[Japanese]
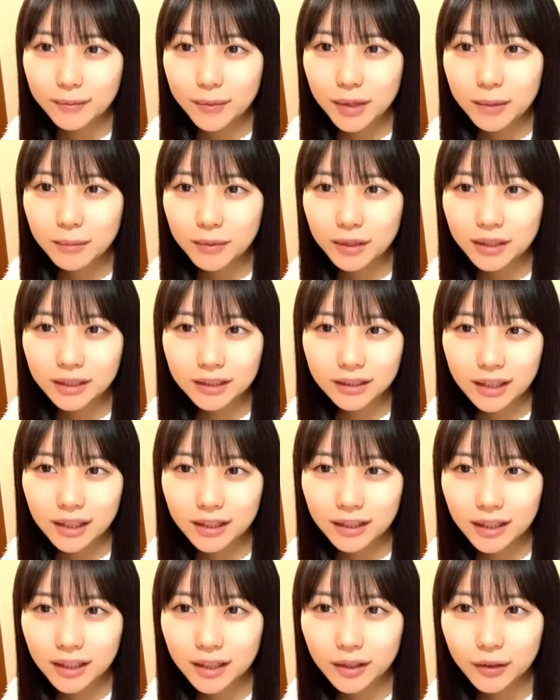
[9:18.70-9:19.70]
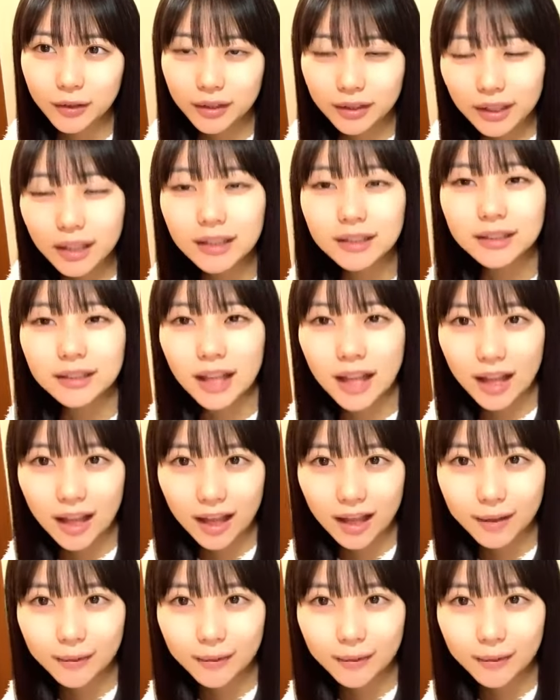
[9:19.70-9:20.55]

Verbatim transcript: まあ無理しない程度にですね